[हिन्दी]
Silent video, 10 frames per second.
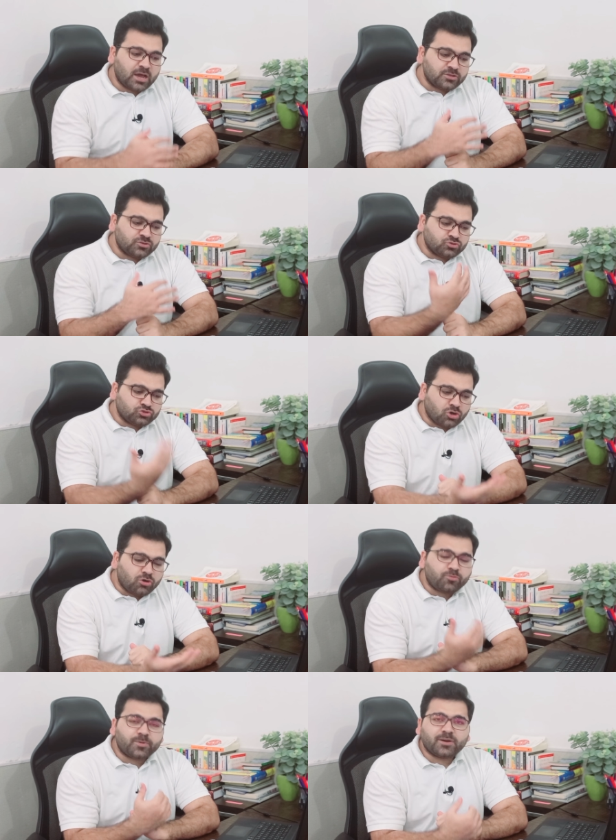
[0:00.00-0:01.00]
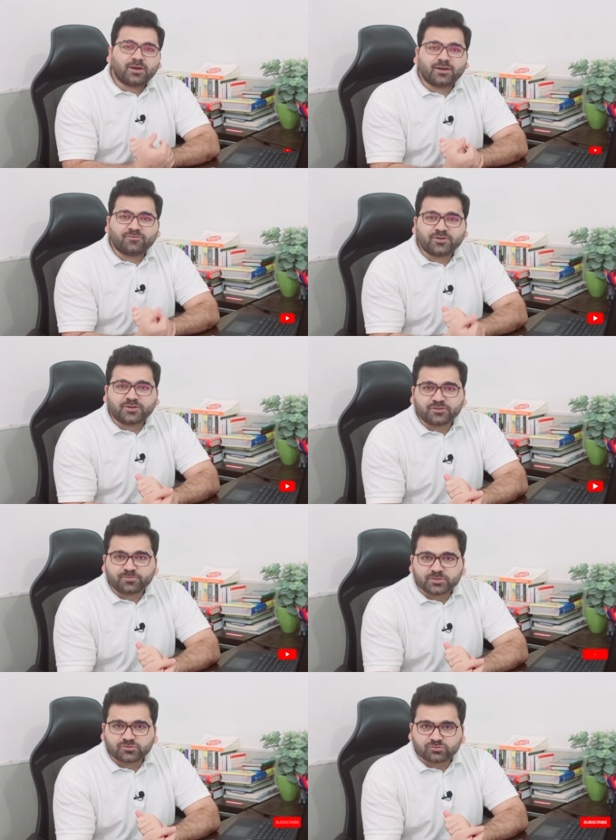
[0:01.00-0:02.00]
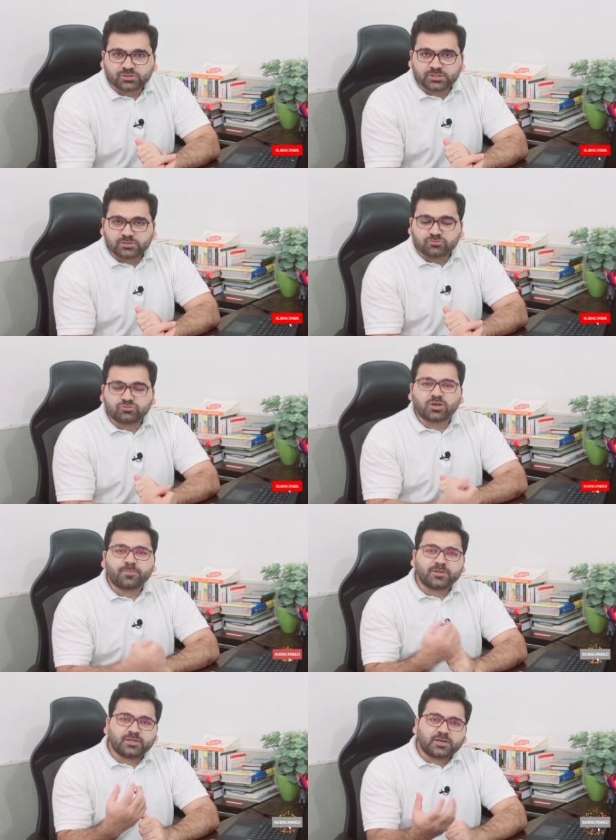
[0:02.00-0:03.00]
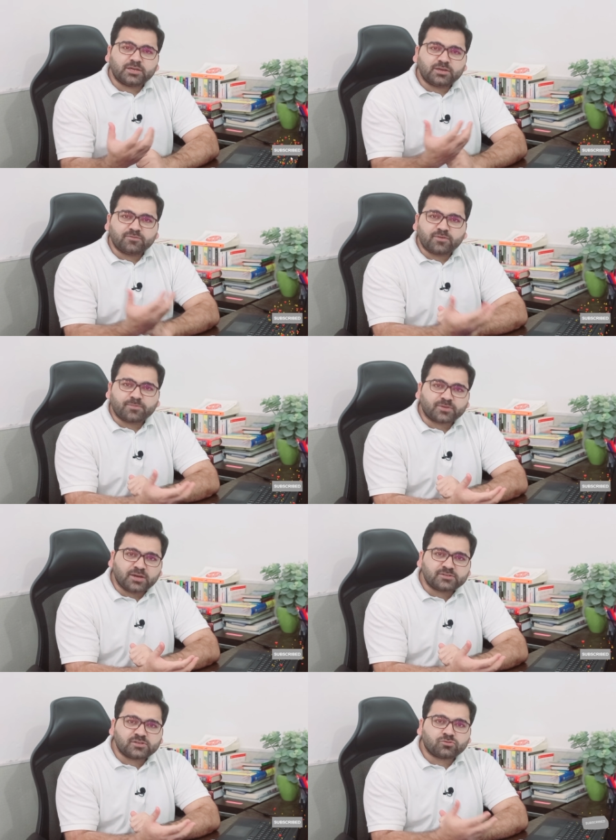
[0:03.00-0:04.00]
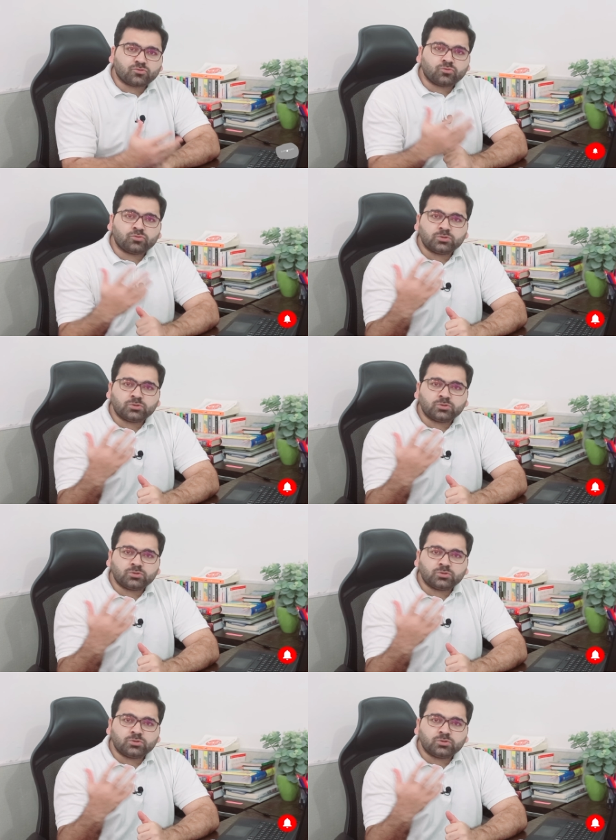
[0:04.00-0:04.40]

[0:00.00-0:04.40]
आज जो जॉब एडवर्टीज़मेंट्स होती हैं कुछ आपने देखनी है वेबसाइट्स के थ्रू